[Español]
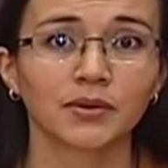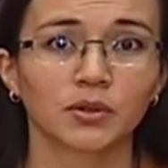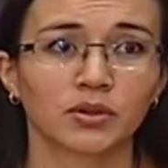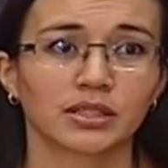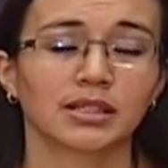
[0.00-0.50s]

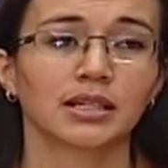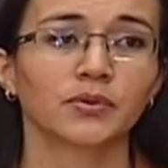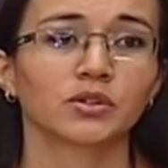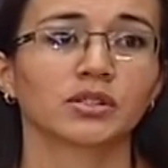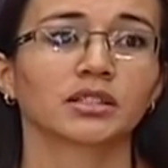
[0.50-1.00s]
libro, que es el
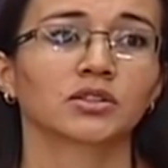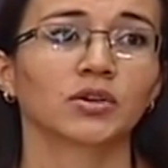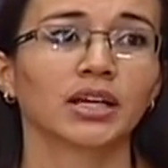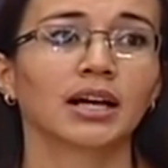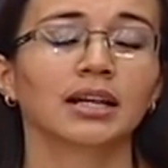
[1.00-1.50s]
libro
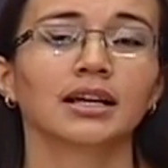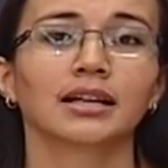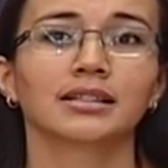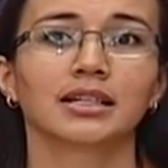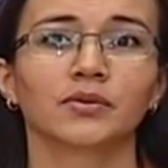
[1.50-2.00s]
sectorial,
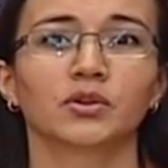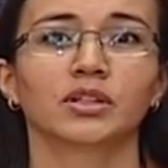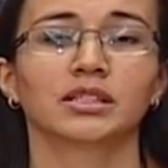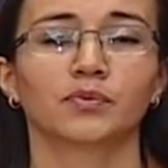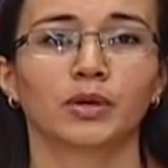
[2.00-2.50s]
es el libro
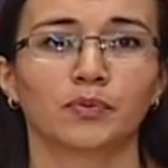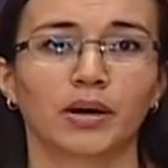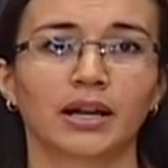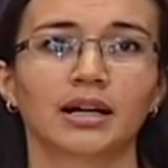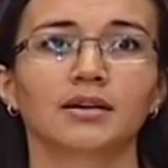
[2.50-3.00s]
que se
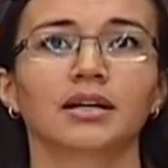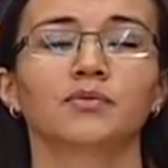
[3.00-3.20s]
prepara